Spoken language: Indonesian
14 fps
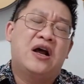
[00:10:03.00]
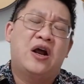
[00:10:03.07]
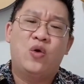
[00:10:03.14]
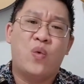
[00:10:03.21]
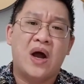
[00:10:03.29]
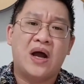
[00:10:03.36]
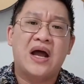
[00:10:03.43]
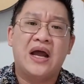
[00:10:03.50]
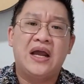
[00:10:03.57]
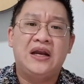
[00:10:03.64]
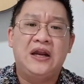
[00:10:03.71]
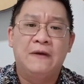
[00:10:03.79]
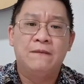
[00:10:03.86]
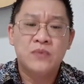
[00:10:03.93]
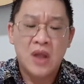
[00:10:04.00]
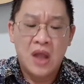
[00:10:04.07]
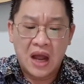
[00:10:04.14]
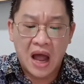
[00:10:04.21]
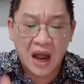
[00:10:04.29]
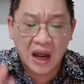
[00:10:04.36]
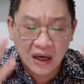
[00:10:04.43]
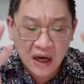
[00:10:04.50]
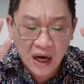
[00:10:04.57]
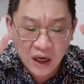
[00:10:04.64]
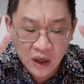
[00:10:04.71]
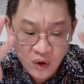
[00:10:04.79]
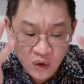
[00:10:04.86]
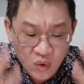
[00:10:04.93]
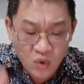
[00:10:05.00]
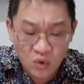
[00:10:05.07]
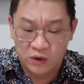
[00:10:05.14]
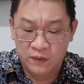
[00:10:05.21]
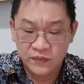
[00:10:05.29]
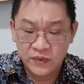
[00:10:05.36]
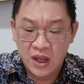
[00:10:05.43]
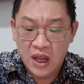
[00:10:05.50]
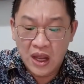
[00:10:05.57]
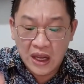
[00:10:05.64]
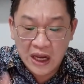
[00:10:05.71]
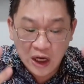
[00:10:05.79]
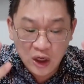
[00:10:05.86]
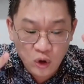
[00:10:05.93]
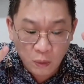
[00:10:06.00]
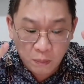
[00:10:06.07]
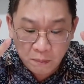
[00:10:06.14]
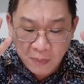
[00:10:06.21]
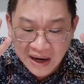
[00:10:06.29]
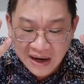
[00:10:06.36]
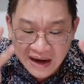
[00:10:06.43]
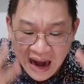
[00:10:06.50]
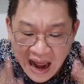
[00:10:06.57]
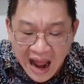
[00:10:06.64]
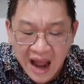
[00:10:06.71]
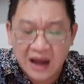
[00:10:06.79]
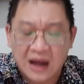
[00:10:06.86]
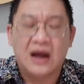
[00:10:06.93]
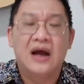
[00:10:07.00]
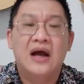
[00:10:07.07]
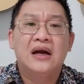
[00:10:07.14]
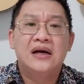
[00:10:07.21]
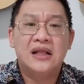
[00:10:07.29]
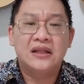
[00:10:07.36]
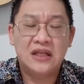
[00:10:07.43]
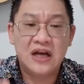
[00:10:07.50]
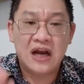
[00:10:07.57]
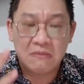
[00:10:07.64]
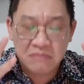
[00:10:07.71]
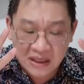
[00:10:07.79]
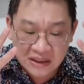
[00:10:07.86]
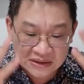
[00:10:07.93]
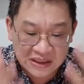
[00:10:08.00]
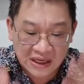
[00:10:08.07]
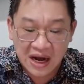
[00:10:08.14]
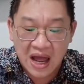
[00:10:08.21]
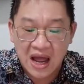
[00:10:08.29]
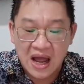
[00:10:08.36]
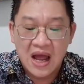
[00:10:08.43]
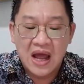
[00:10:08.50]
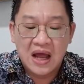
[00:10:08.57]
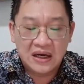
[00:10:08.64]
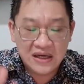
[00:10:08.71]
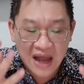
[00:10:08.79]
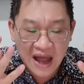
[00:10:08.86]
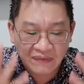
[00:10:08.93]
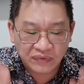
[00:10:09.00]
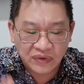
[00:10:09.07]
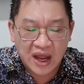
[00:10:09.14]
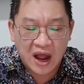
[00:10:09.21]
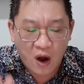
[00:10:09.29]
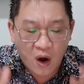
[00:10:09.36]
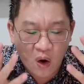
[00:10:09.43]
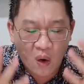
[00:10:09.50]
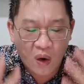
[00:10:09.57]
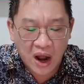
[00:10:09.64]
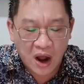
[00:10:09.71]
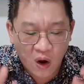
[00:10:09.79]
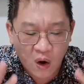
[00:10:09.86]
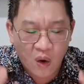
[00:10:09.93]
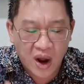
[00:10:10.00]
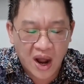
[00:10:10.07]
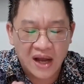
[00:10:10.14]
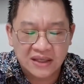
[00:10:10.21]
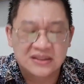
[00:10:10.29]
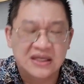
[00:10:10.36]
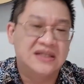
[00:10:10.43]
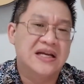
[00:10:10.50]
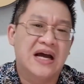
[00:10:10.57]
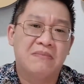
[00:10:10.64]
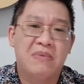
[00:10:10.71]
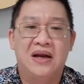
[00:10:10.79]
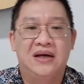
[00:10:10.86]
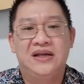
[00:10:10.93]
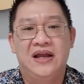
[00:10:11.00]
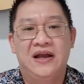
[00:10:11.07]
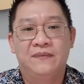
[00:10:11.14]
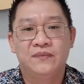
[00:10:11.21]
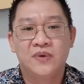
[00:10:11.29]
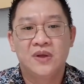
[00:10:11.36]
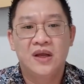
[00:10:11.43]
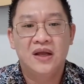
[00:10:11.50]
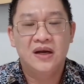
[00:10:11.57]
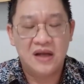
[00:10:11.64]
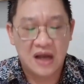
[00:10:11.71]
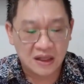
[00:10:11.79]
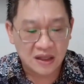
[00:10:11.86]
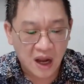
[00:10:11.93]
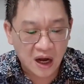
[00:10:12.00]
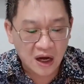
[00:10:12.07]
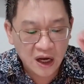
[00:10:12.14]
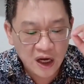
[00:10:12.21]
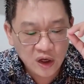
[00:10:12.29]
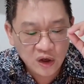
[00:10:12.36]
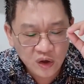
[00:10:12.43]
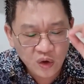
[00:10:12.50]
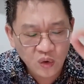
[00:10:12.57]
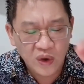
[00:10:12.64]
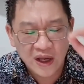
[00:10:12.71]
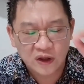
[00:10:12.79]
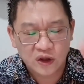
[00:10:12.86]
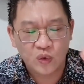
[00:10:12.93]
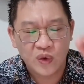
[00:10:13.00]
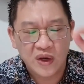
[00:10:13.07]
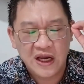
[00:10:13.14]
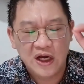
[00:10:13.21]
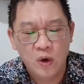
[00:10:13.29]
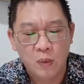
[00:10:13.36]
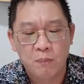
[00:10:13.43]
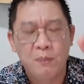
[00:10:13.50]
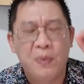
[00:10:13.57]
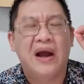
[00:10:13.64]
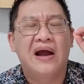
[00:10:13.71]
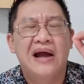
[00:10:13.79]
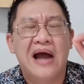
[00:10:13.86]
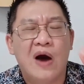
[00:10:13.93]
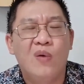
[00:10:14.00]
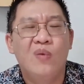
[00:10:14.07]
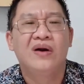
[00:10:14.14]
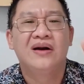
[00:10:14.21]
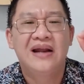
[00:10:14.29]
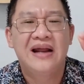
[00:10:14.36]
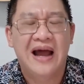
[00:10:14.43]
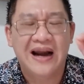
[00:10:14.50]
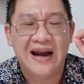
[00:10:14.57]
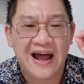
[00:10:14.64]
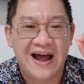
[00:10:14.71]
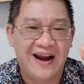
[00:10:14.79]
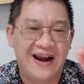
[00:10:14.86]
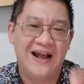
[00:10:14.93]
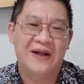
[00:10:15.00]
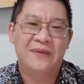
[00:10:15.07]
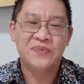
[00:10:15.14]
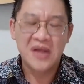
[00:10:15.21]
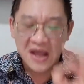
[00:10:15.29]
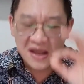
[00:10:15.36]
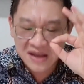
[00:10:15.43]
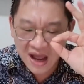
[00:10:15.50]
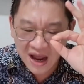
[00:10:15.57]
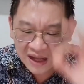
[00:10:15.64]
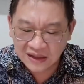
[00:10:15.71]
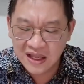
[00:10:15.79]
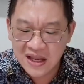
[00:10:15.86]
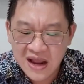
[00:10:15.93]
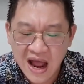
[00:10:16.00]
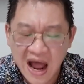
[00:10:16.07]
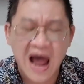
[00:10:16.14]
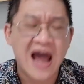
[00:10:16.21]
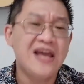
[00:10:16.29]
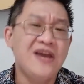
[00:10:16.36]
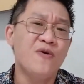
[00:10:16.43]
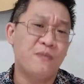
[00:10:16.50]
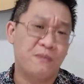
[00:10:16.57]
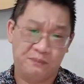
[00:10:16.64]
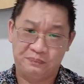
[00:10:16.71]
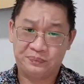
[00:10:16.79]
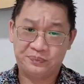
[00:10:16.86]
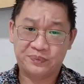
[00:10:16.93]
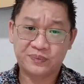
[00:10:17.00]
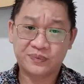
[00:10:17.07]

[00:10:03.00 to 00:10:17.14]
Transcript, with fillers: dengan keluarga ini karena Nuh hidup benar dan tidak bercelah di antara orang-orang sejamannya. Dikatakan Nuh itu hidup bergaul dengan Allah. Yang ketiga Ayub.